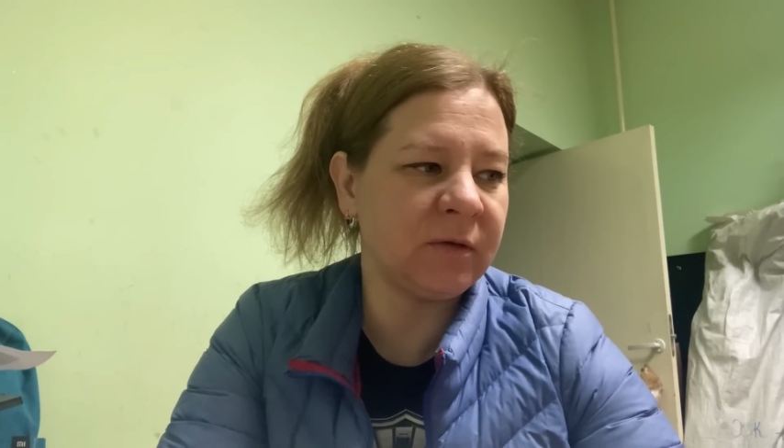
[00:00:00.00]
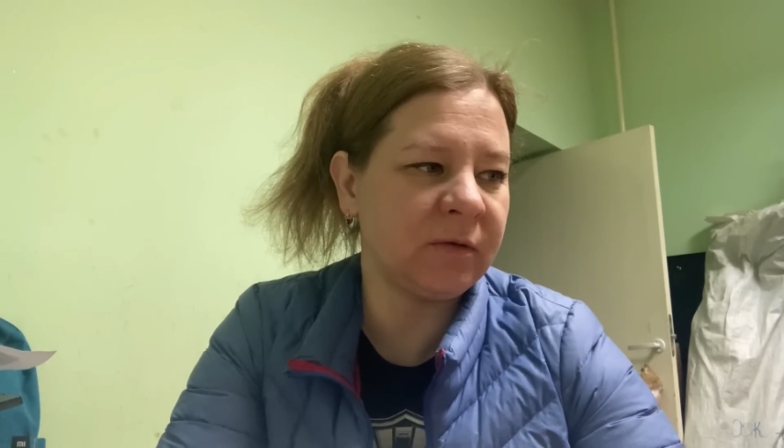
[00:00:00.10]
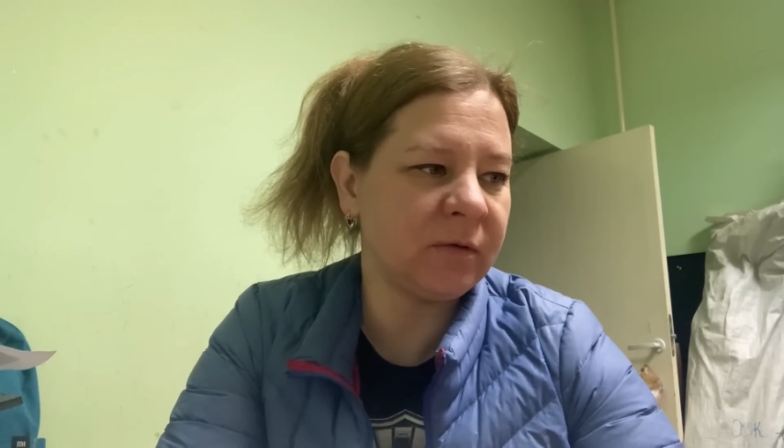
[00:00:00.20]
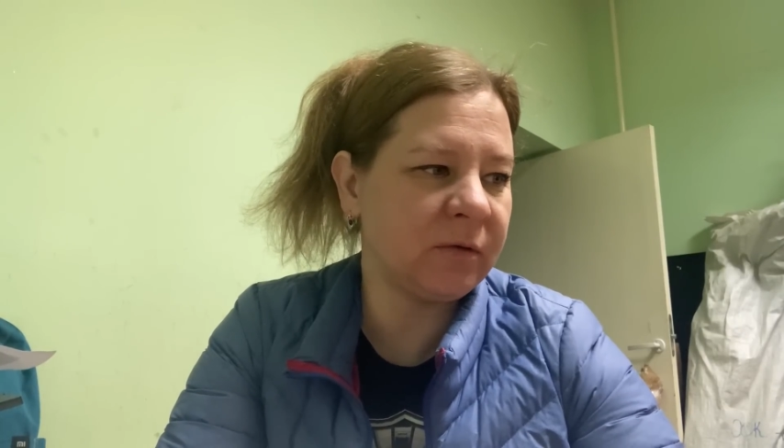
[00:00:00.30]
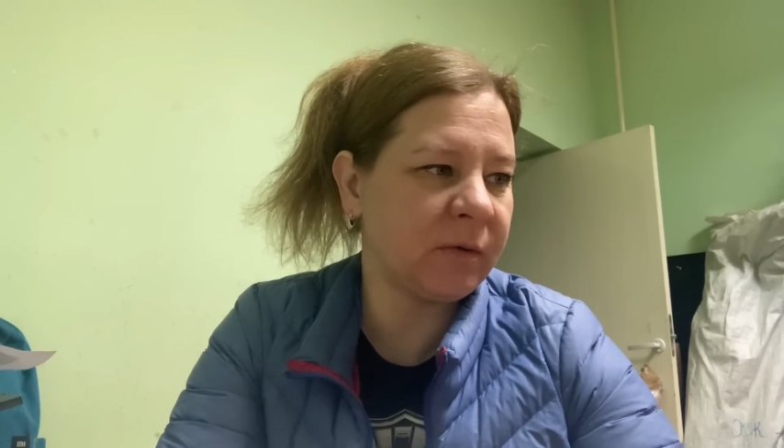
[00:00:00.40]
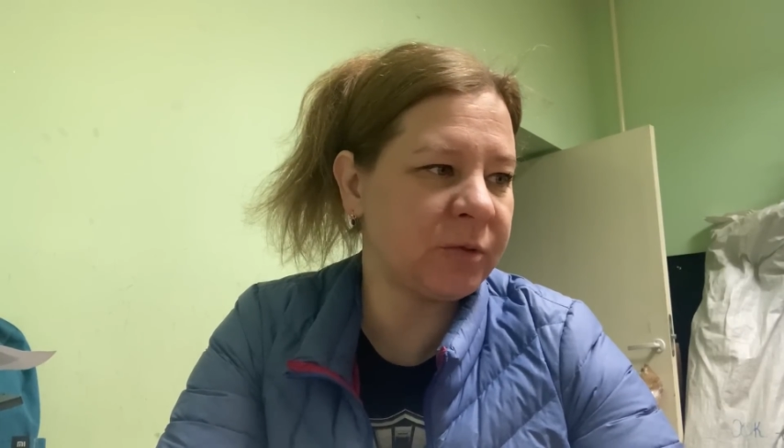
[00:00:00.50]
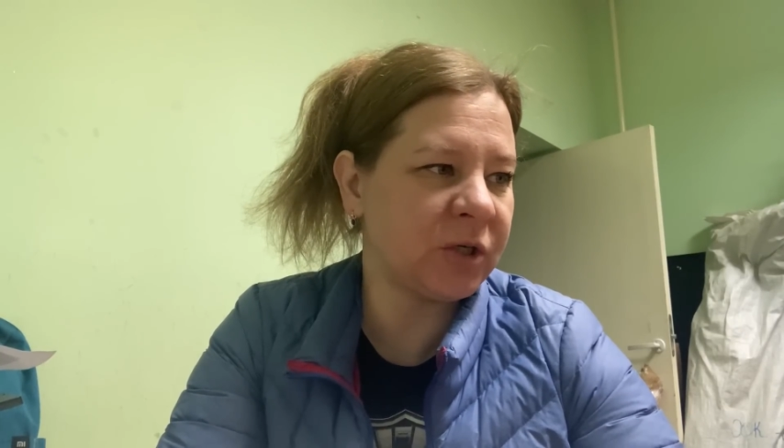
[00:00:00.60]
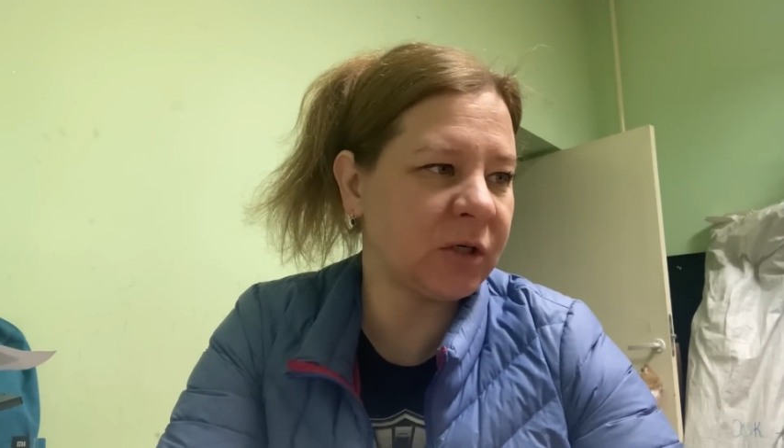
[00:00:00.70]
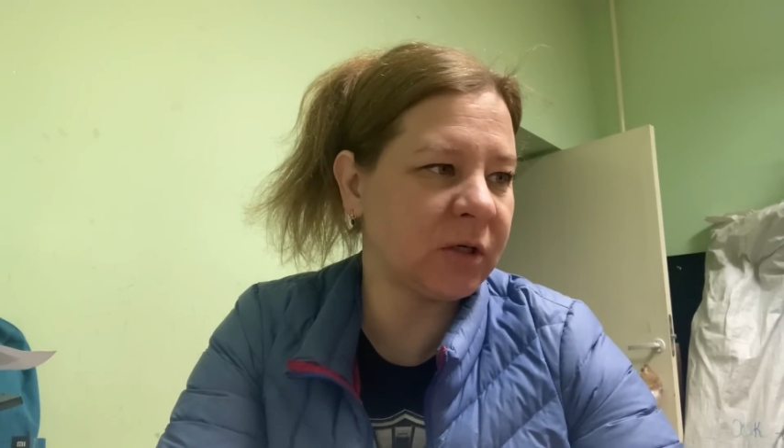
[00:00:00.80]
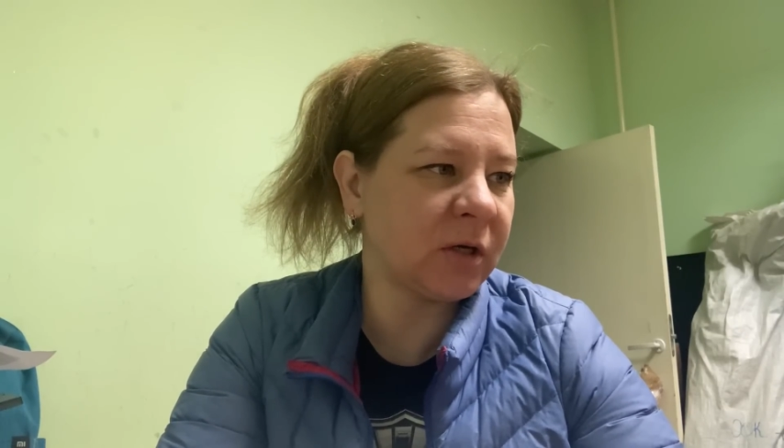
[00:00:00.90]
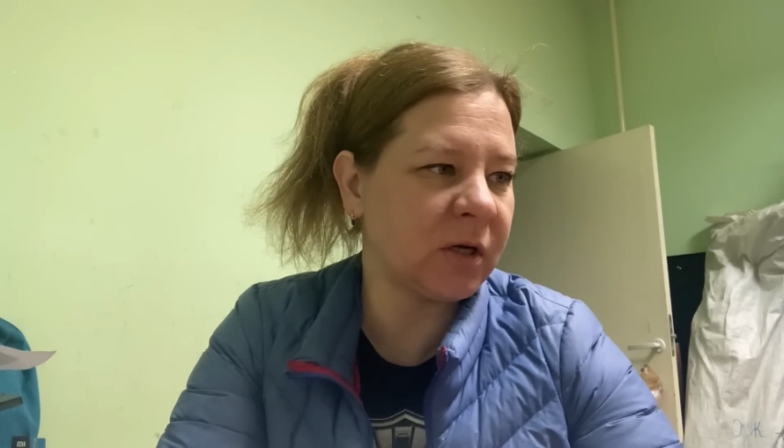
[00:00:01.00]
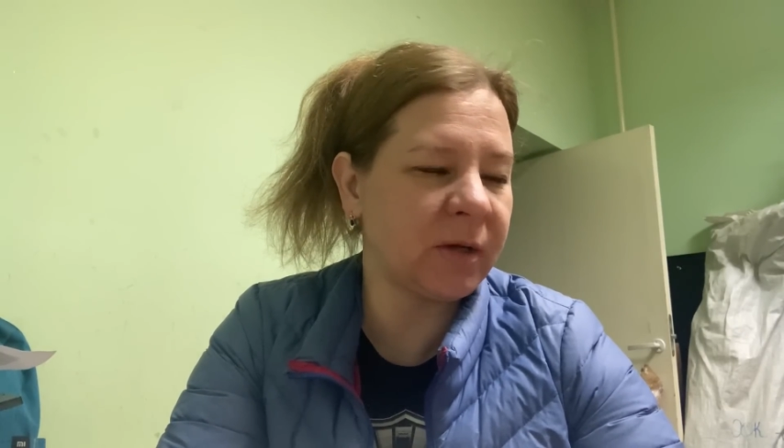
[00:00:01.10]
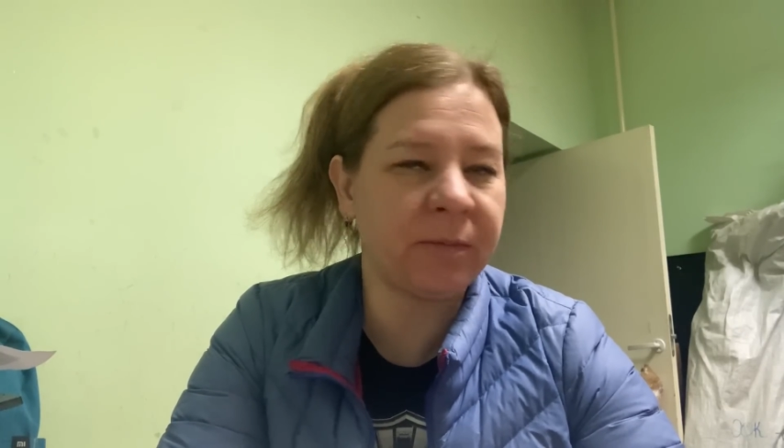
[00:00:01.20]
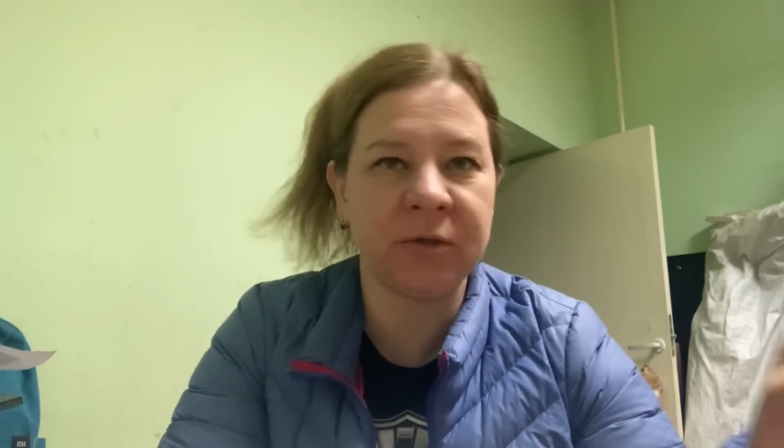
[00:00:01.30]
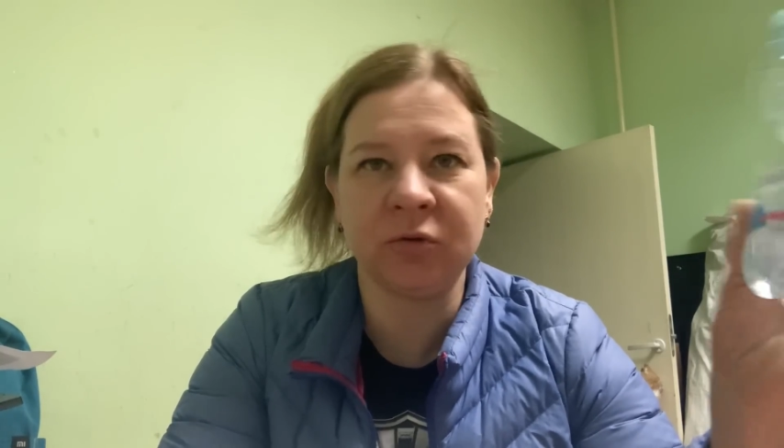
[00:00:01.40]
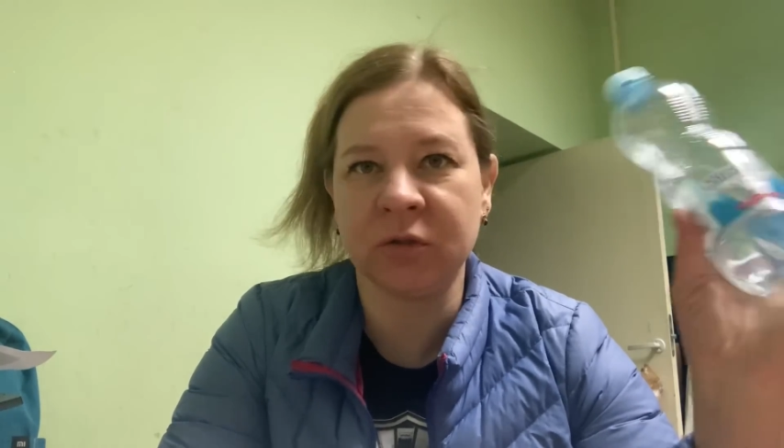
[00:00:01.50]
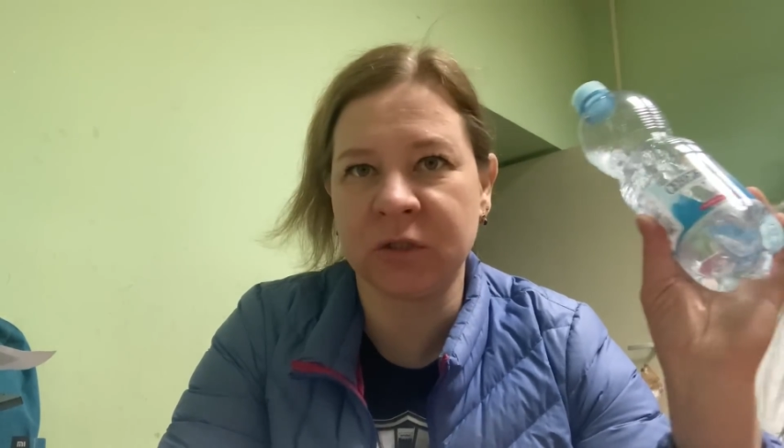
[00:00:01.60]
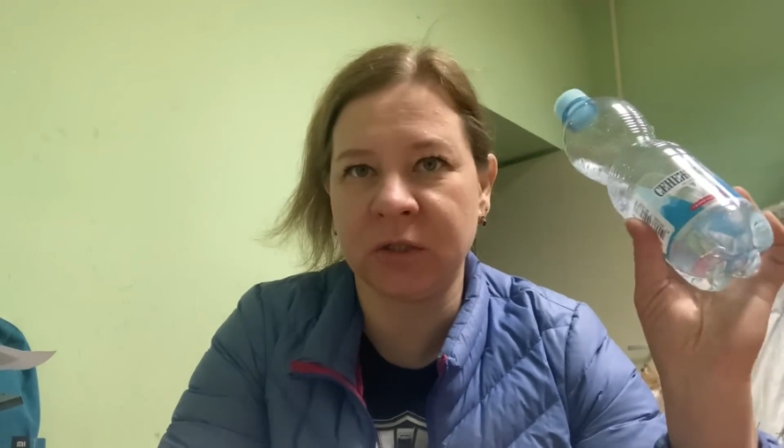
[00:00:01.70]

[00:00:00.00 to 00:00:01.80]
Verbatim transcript: вообще какая придется,